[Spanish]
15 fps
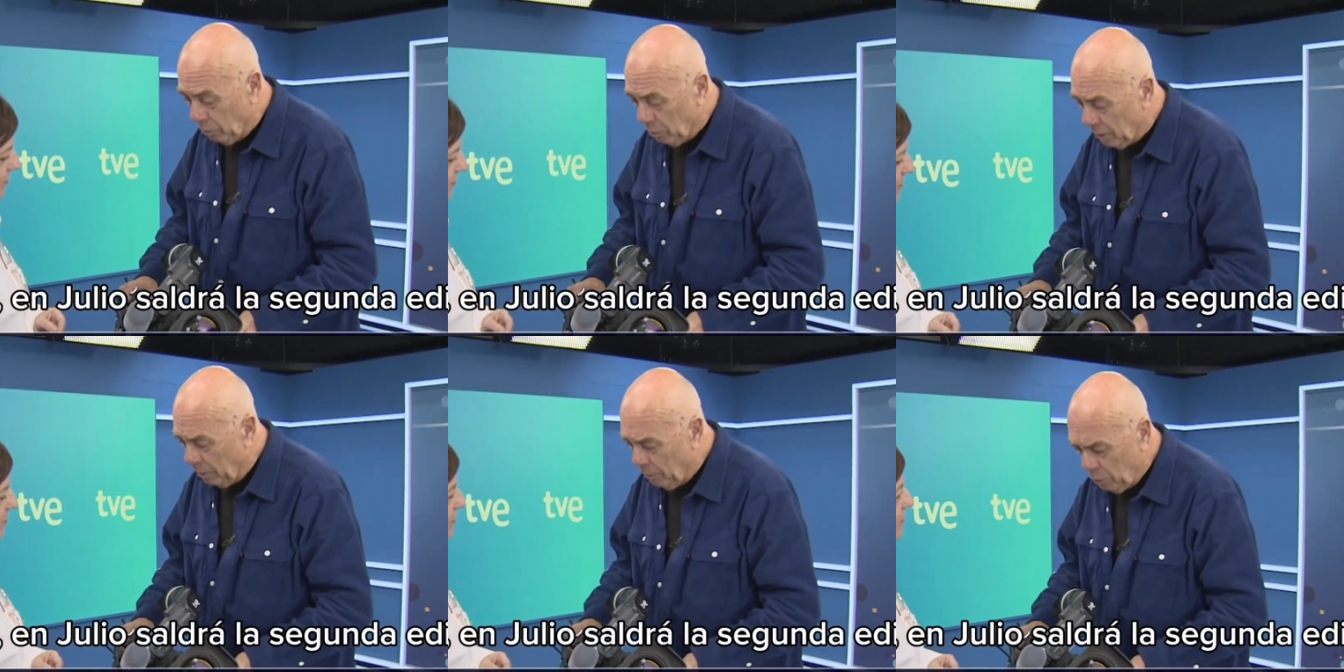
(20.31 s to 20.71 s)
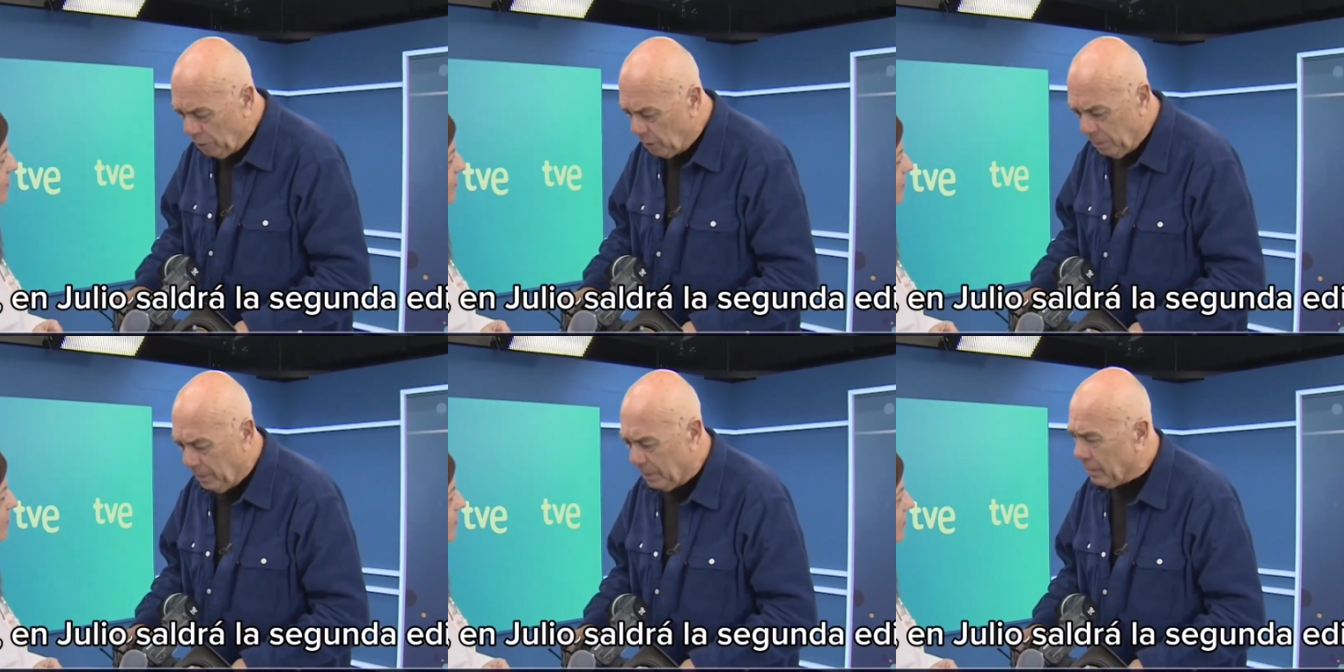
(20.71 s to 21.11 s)
tienen
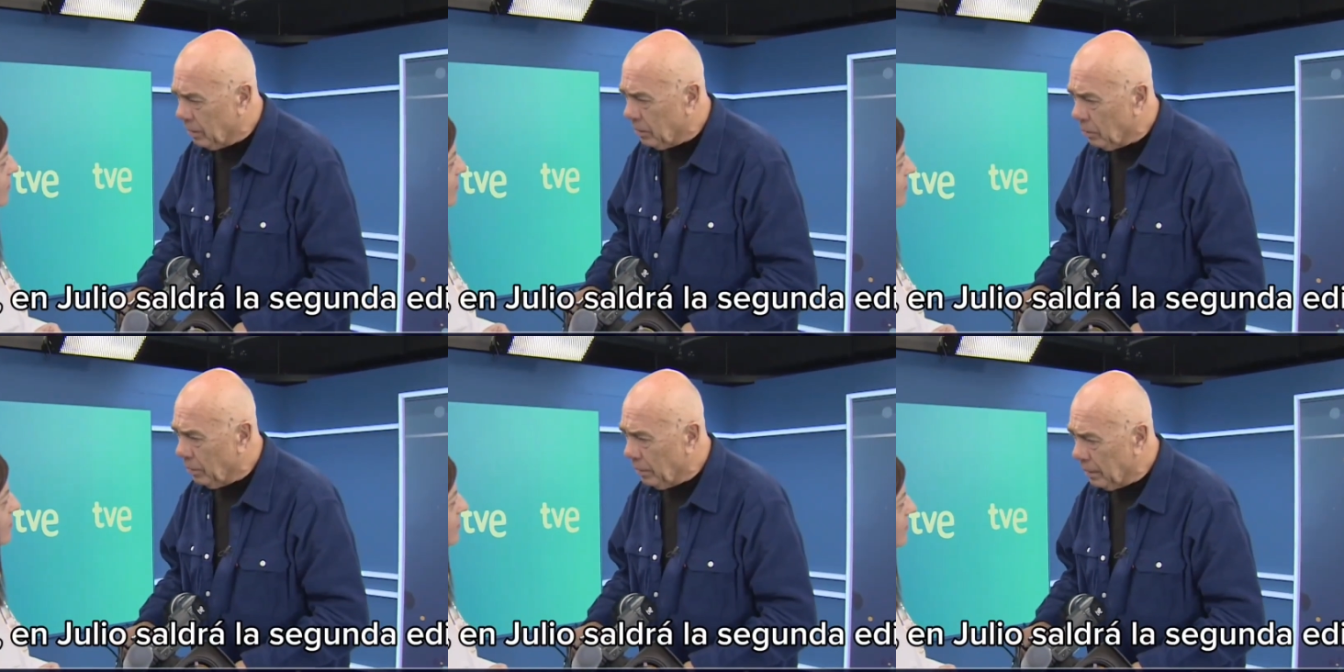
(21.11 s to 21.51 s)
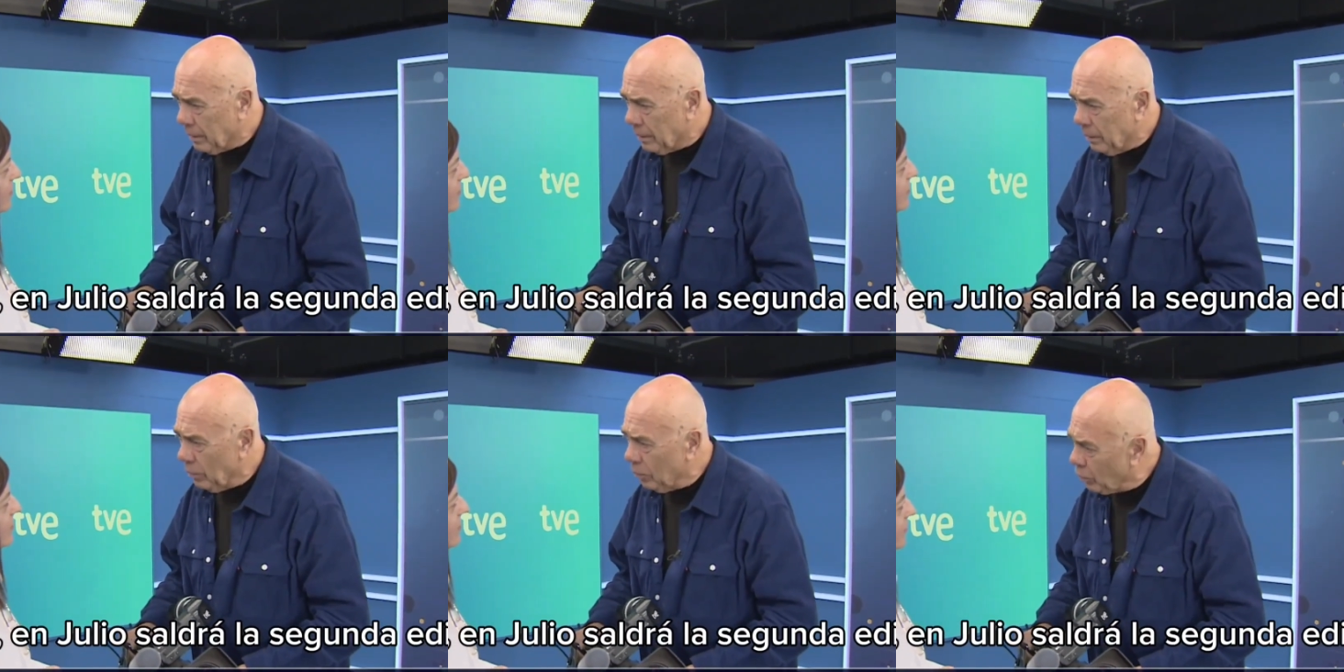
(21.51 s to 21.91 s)
muchísimas historias,
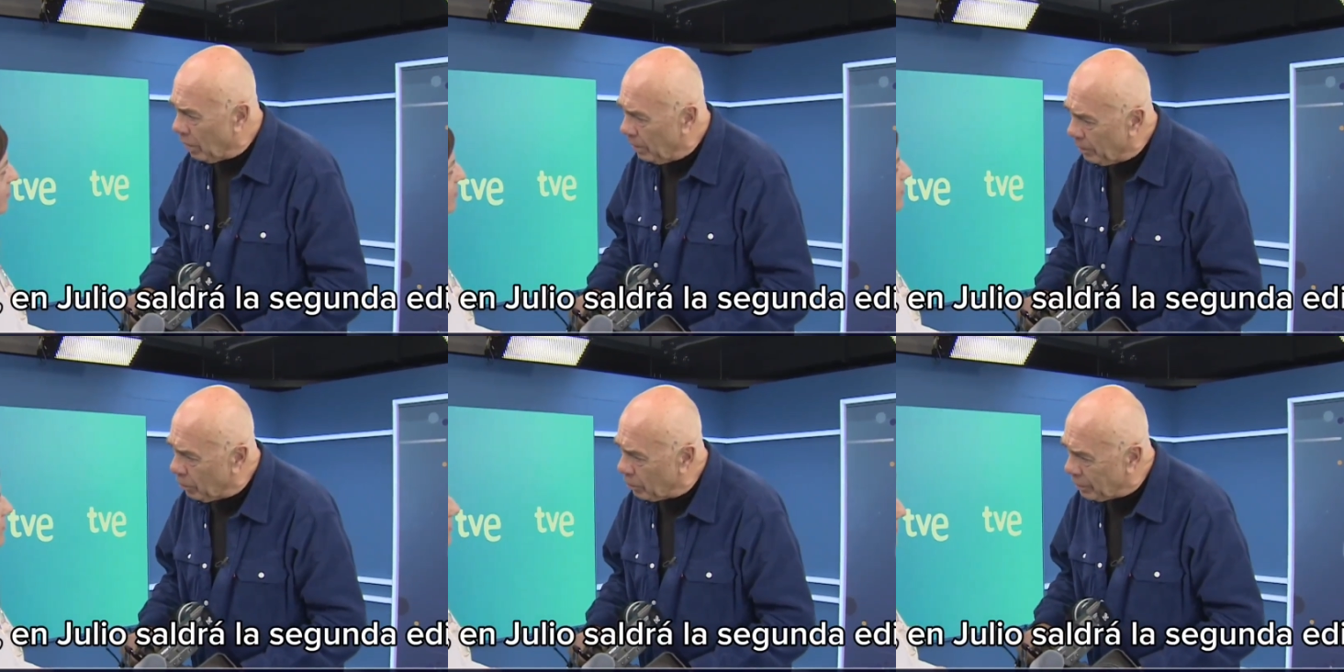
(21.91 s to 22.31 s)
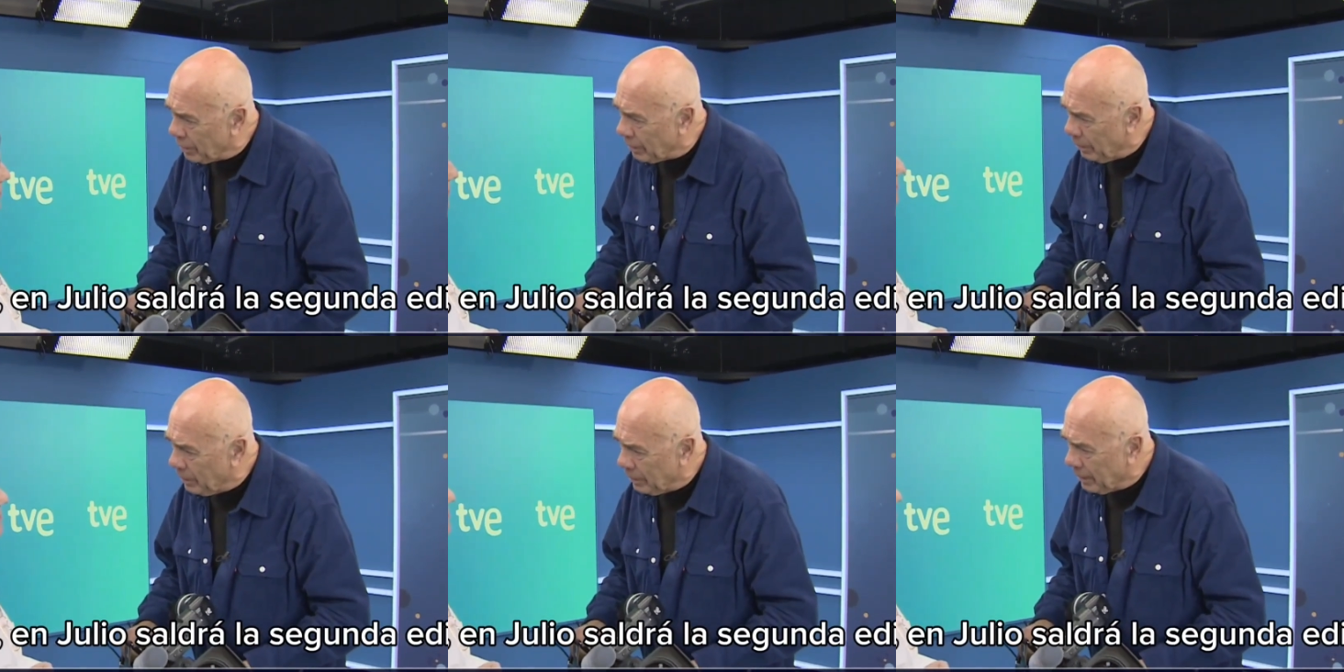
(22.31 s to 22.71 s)
eh, no solamente los que
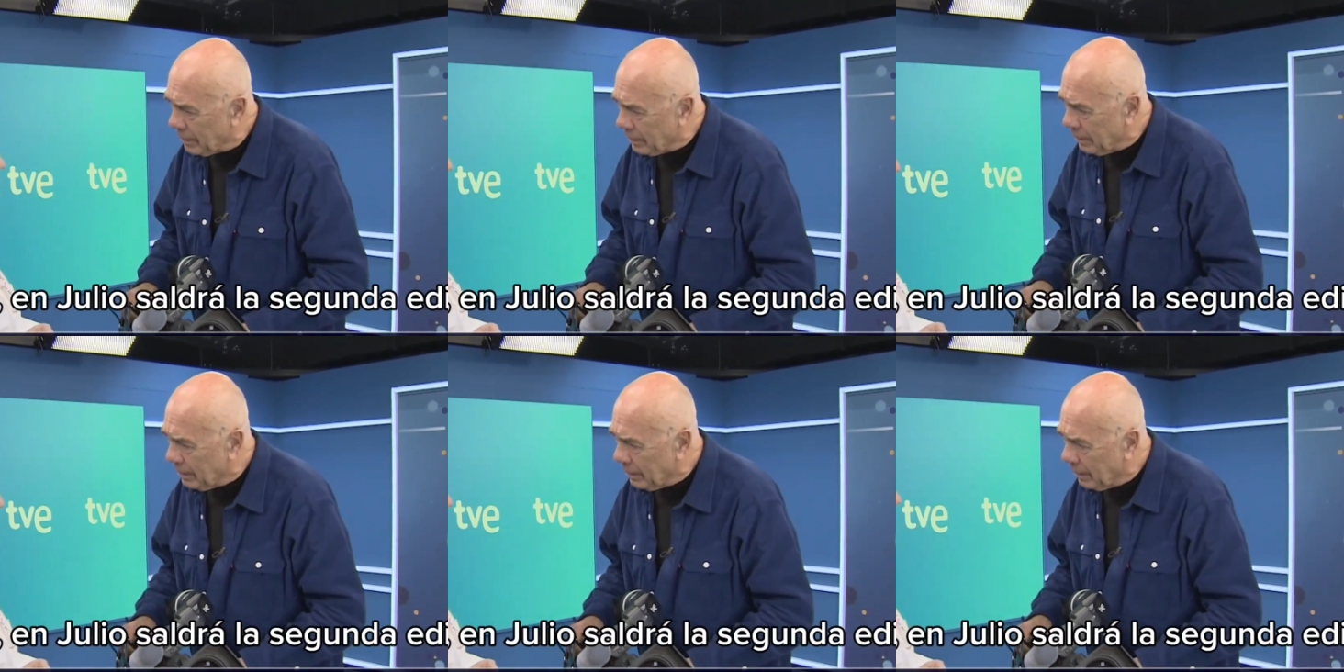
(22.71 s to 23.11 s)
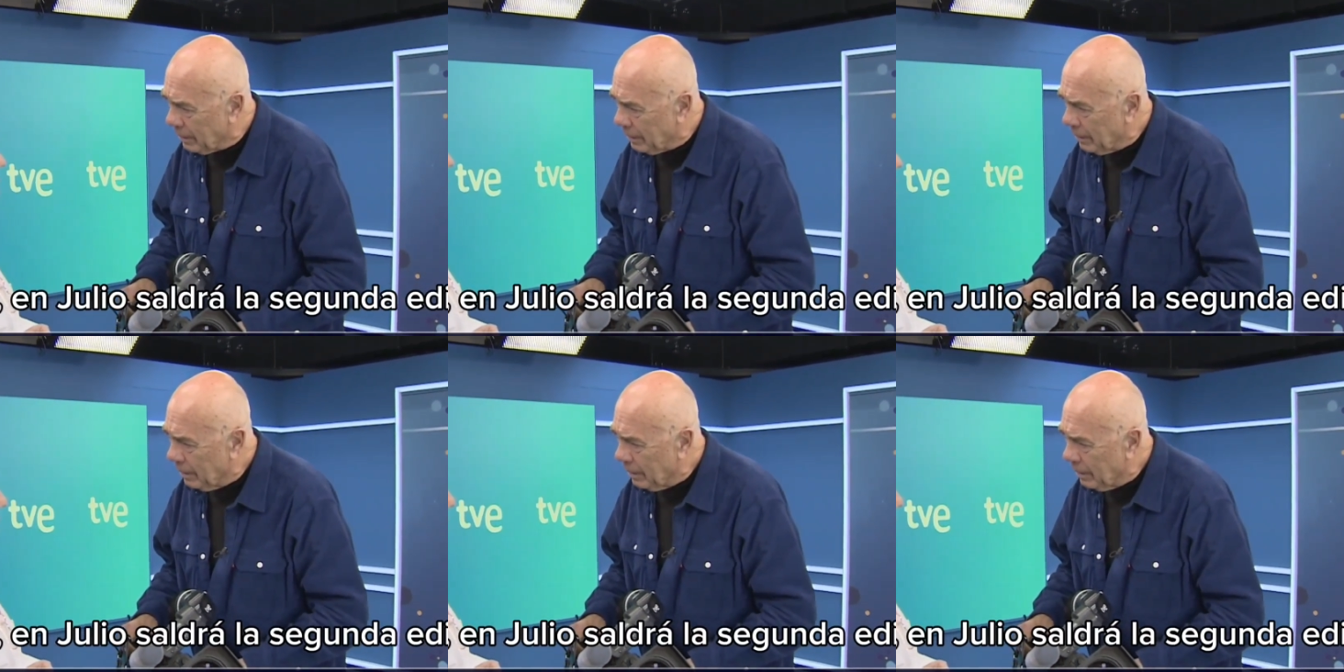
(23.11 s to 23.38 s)
estamos detrás de ella.